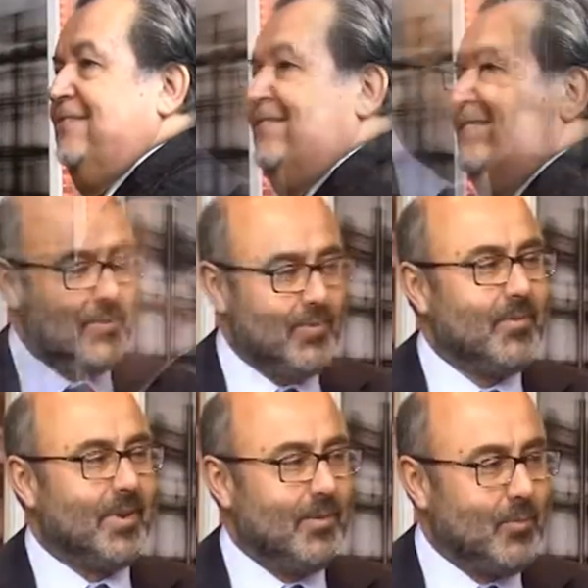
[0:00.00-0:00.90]
Eh,
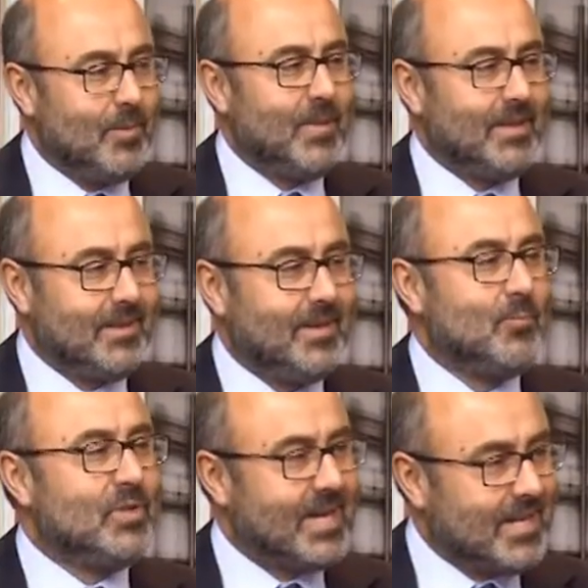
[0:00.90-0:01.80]
pues, igualmente,
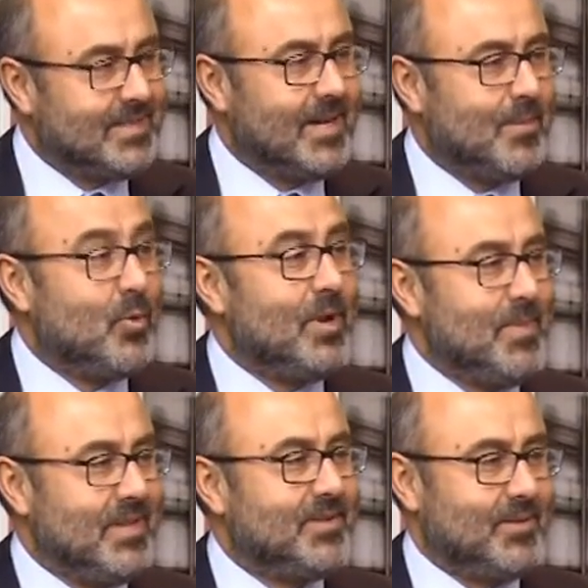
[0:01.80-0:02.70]
muchas gracias por la
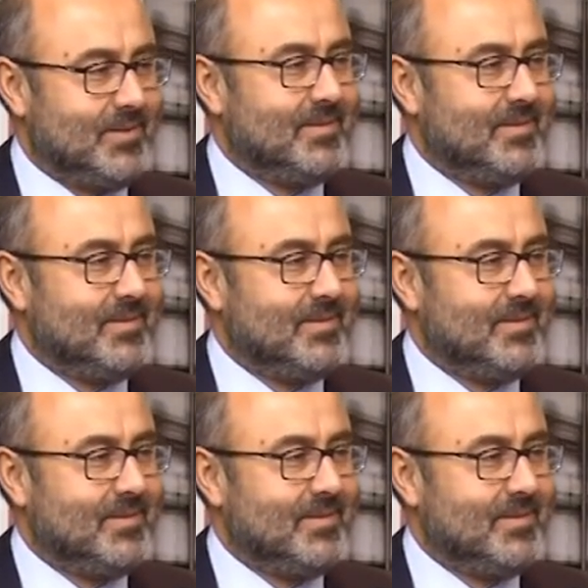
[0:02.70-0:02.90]
invitación.